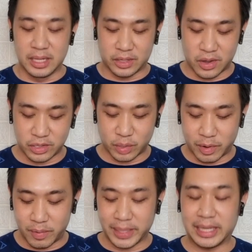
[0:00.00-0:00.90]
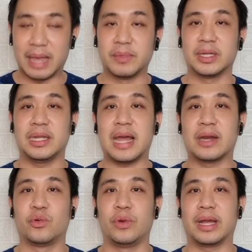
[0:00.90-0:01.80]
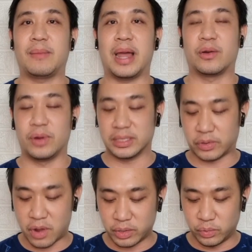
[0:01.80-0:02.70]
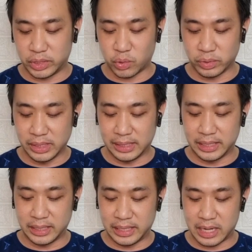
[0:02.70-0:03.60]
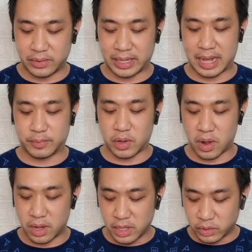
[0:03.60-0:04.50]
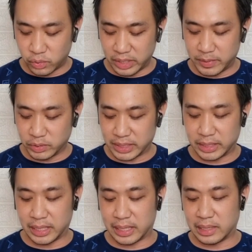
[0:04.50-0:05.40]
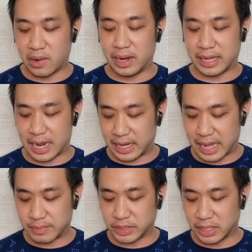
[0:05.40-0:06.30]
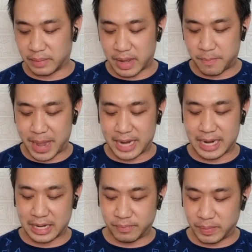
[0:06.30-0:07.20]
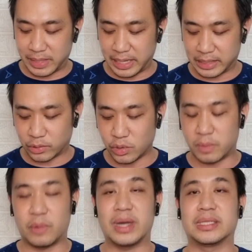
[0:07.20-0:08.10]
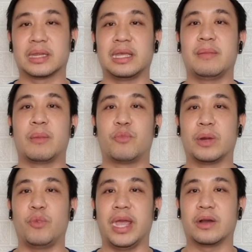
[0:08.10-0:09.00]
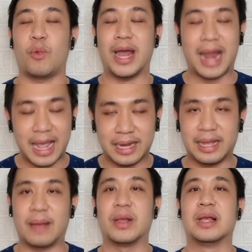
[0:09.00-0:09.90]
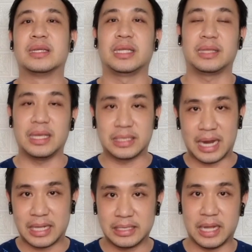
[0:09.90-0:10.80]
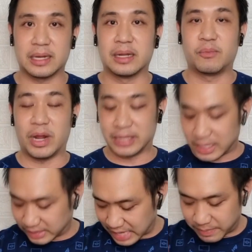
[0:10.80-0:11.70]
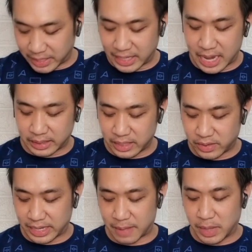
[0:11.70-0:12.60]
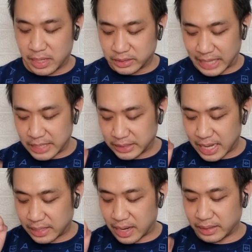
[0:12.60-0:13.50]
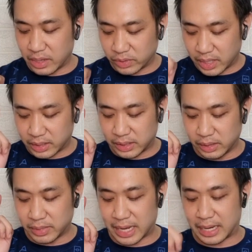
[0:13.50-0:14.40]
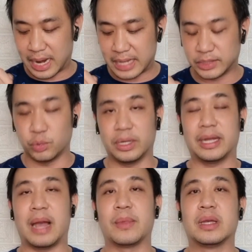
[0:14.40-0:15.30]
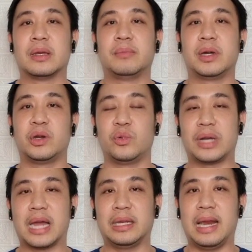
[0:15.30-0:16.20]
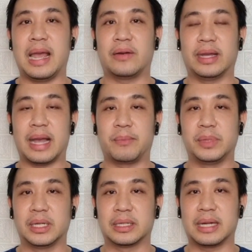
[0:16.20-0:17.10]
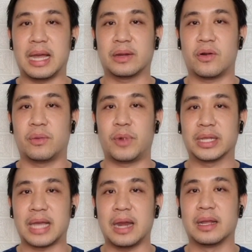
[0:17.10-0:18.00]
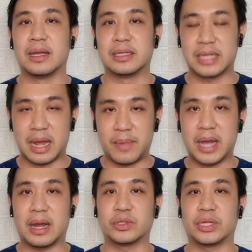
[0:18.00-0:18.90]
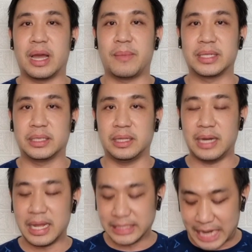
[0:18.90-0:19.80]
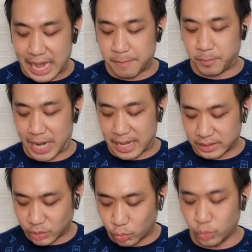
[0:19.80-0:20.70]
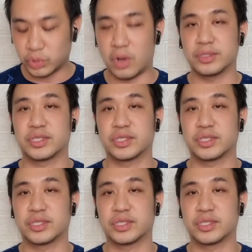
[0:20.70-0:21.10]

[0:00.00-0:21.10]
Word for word: ก็ต้องบอกว่าเป็นเกมหนึ่งที่น่าดูนะครับหลายคนน่าจะรอดูในช่วงดึกเลยทีเดียวนะครับก็คู่นี้ไปดูสถิติกันหน่อยละกันนะครับเจอกันมา 8 นัดในพรีเมียร์ลีกต้องยอมรับว่าซิตี้แบบวันเวก็ว่าได้นะครับซิตี้ชนะ 7ไบรตันชนะเพียงครั้งเดียวนะครับใครชนะครั้งเดียวเกิดขึ้นเมื่อครั้งล่าสุดนะครับเมื่อฤดูกาลที่แล้วนะครับ เมื่อทางด้านของไบรตันสามารถเอาชนะแมนซิตี้ได้ 3 ประตูต่อ